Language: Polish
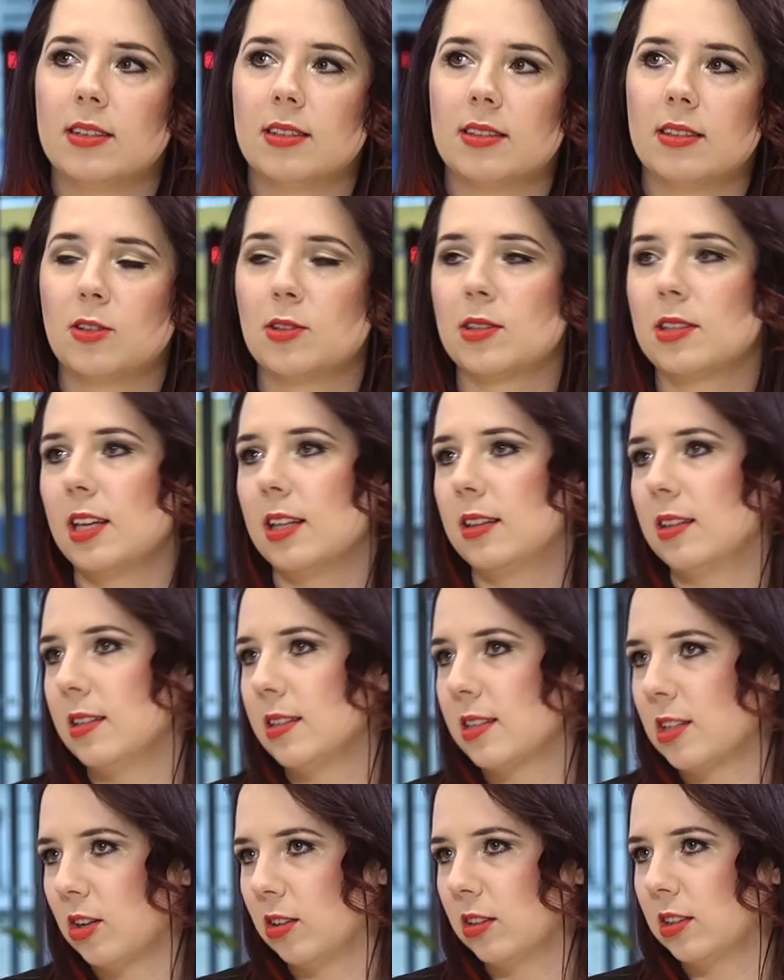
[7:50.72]
No, z jednej
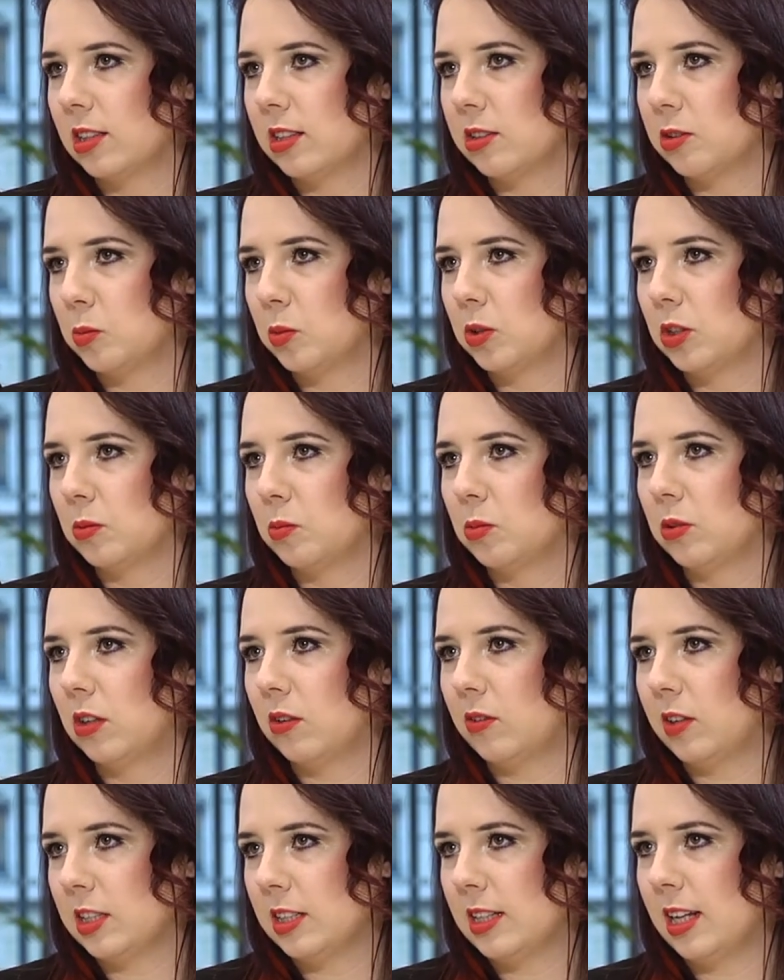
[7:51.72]
strony chciałoby się
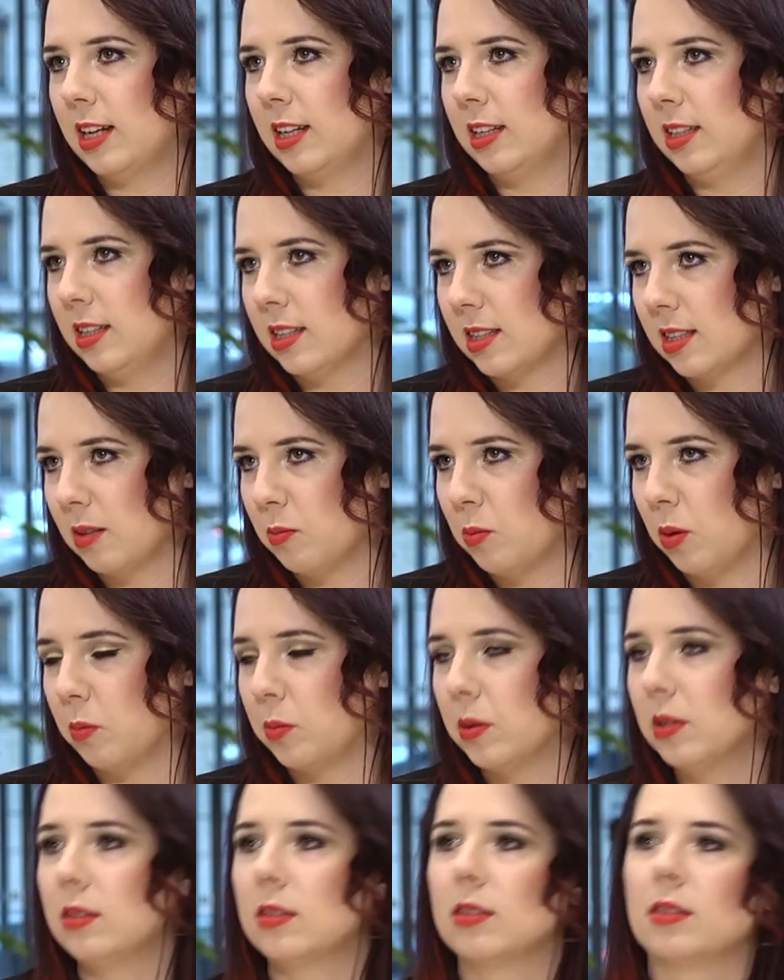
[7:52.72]
budować dalej i jest ten
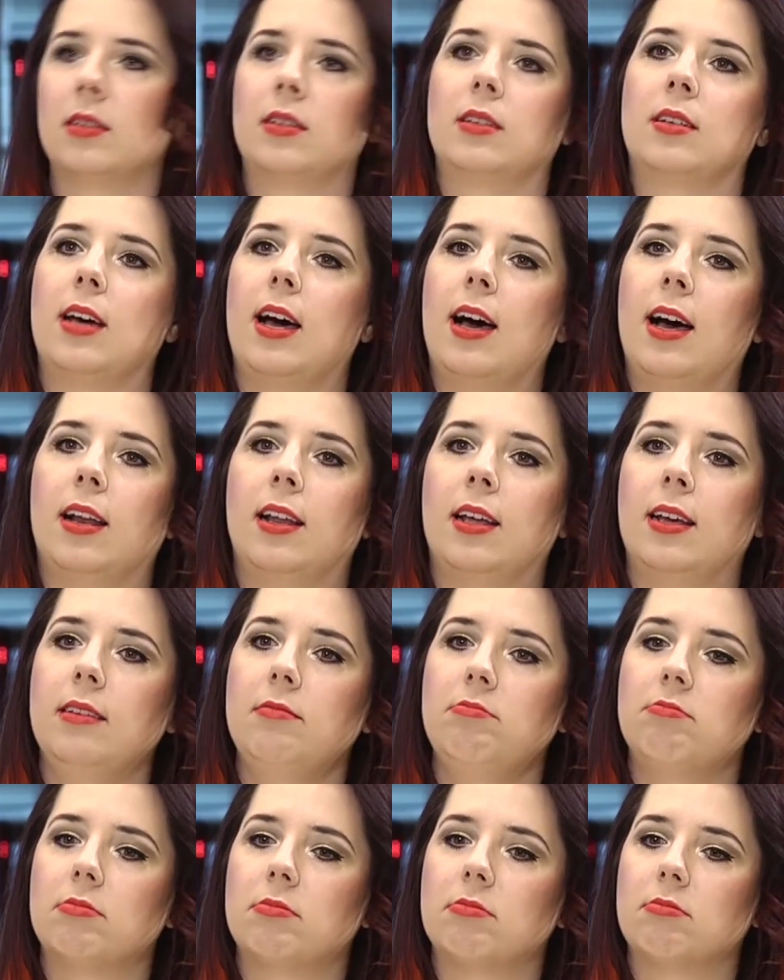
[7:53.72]
popyt, ale
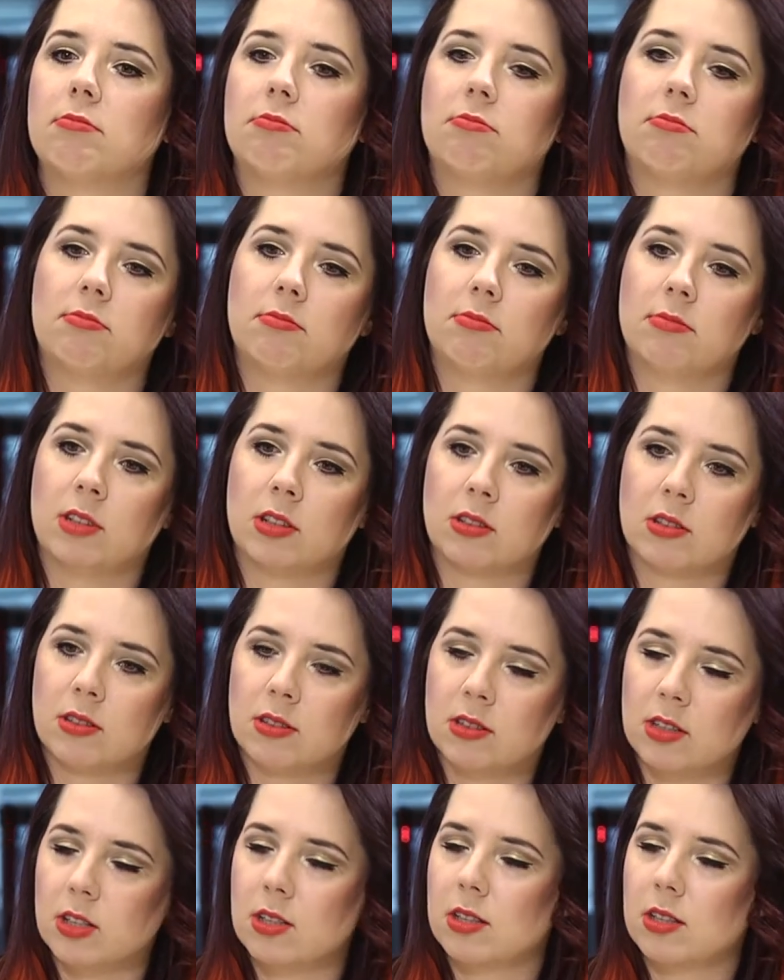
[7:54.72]
no, co